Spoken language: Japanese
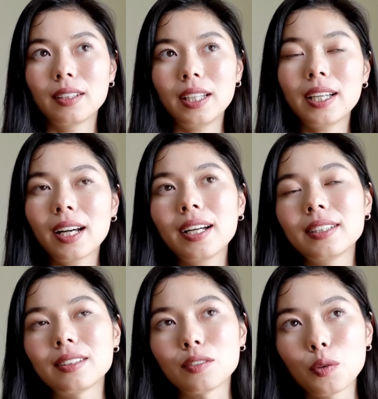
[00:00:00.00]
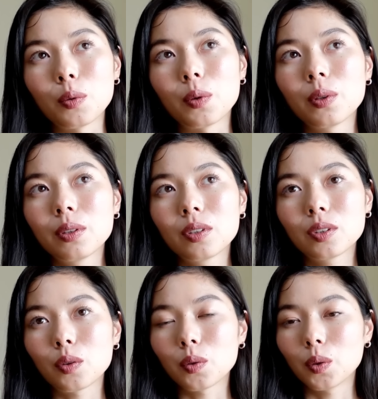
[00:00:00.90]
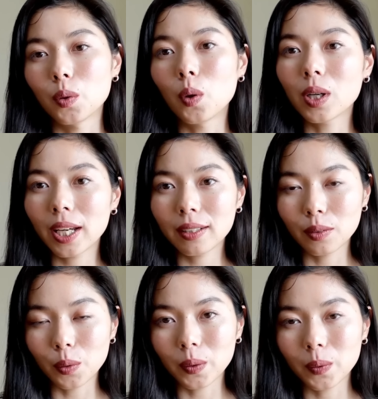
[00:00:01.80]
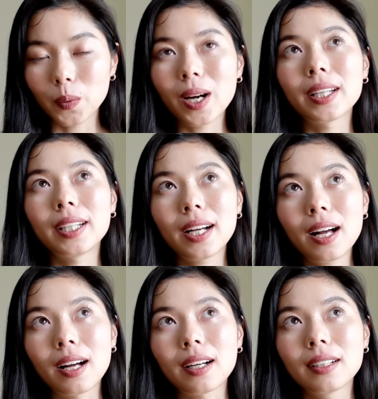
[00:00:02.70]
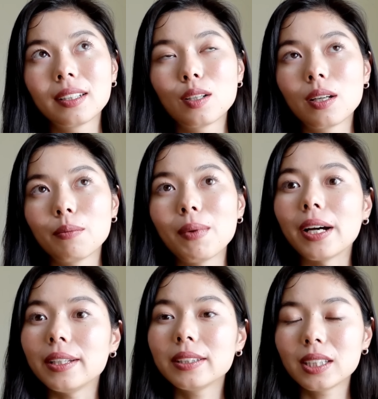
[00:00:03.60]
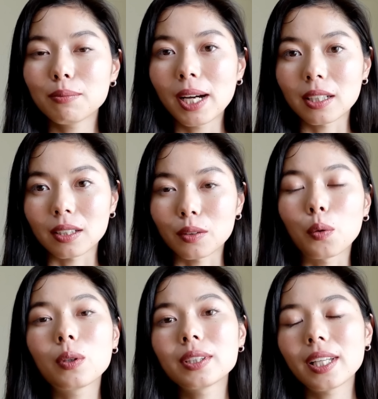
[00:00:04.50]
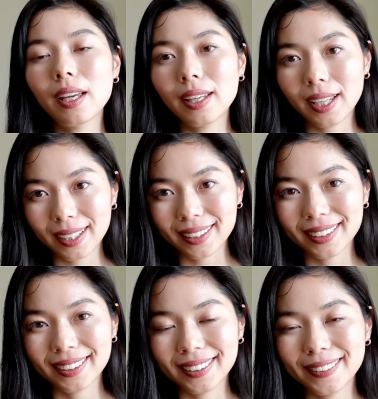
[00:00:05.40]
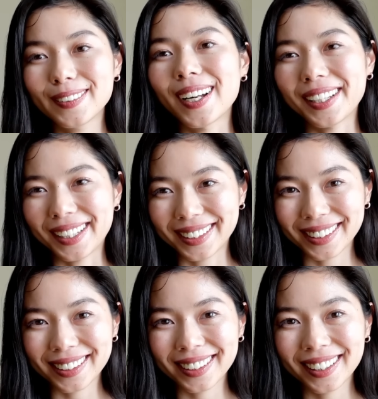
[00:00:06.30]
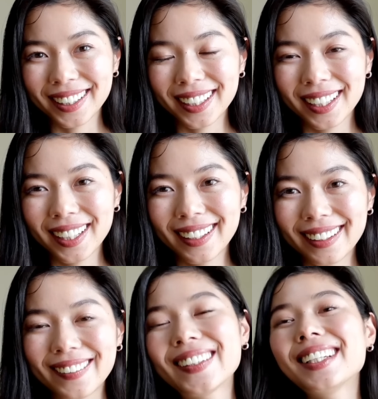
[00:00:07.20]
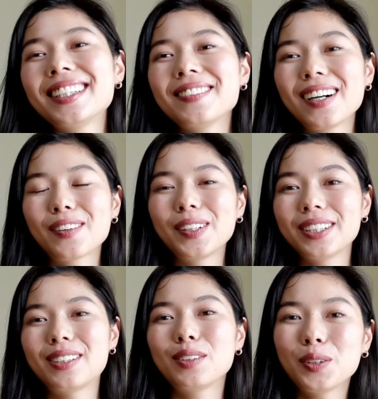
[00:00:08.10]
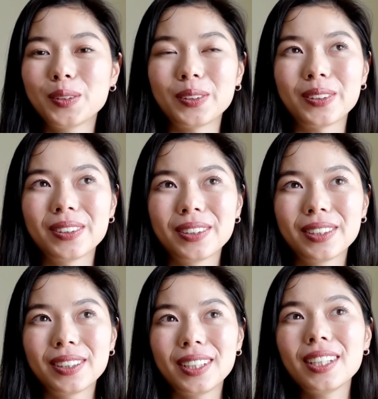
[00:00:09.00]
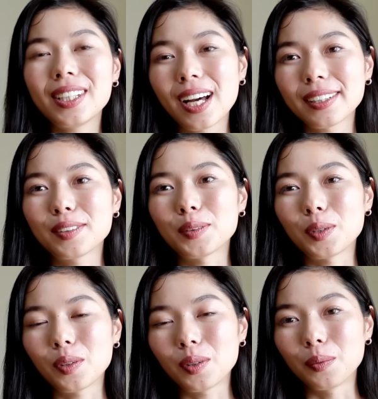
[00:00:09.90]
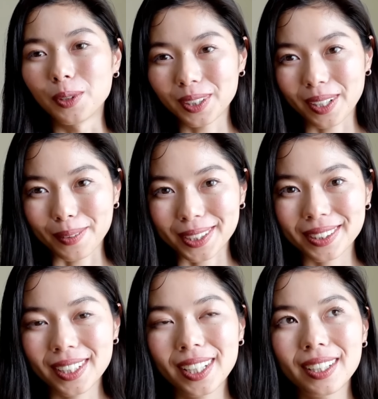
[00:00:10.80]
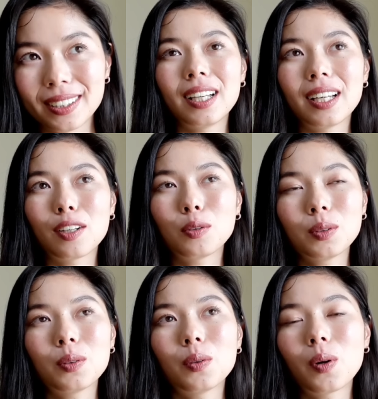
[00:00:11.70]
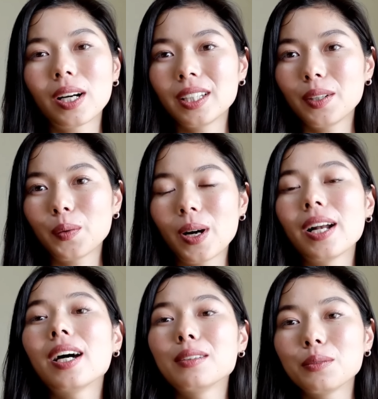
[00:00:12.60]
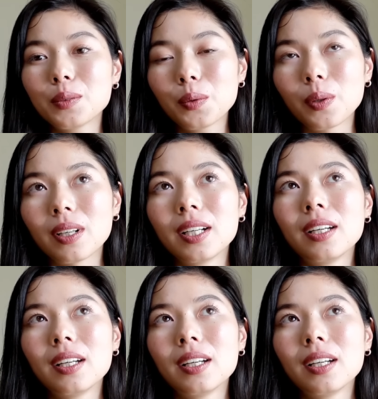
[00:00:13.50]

1ヶ月のその保険のお金が16,000円くらいです。で、私はこれすごくいいなと思ってます。で、このお金を払うと、